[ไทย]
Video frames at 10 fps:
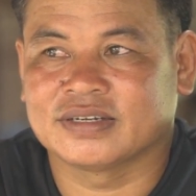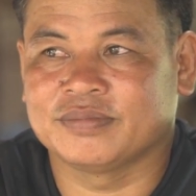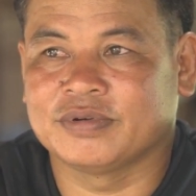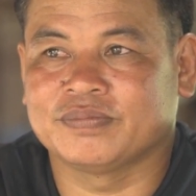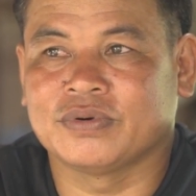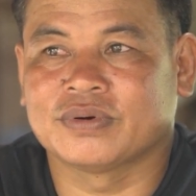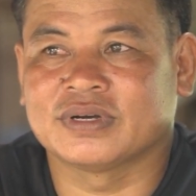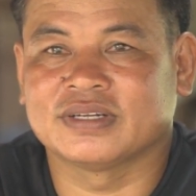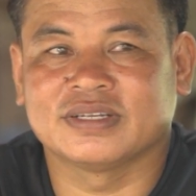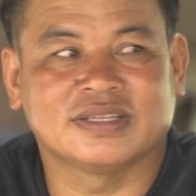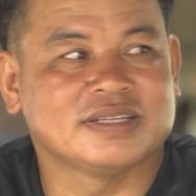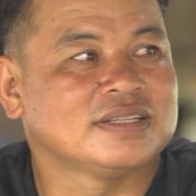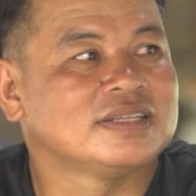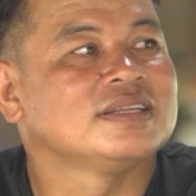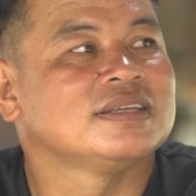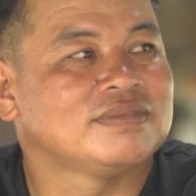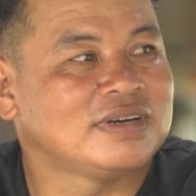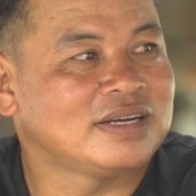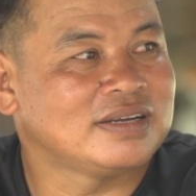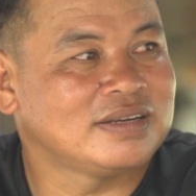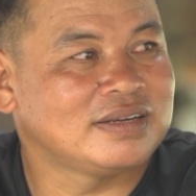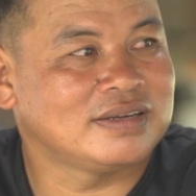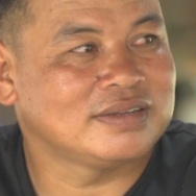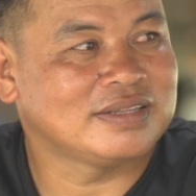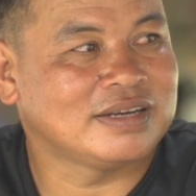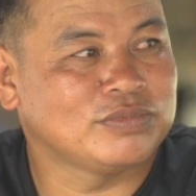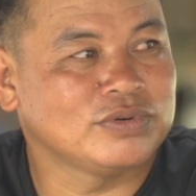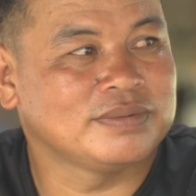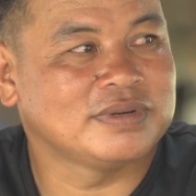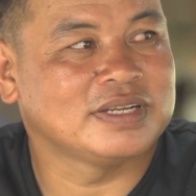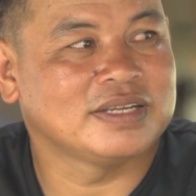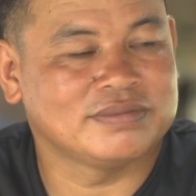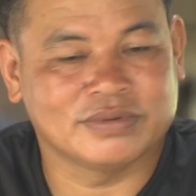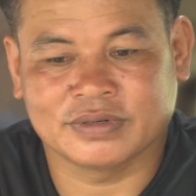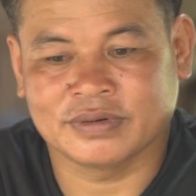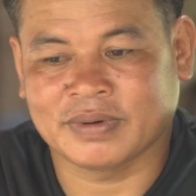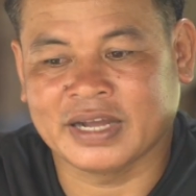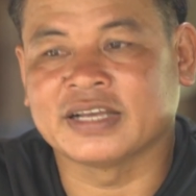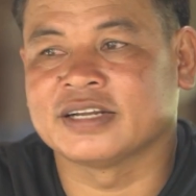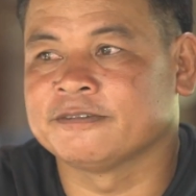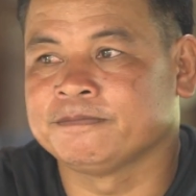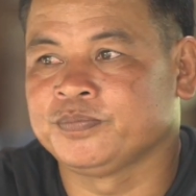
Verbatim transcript: ก็ไปปลูกกันเนี่ยที่ว่าต่างปุ้ยมาเนี่ยพุทธก็ไปกัน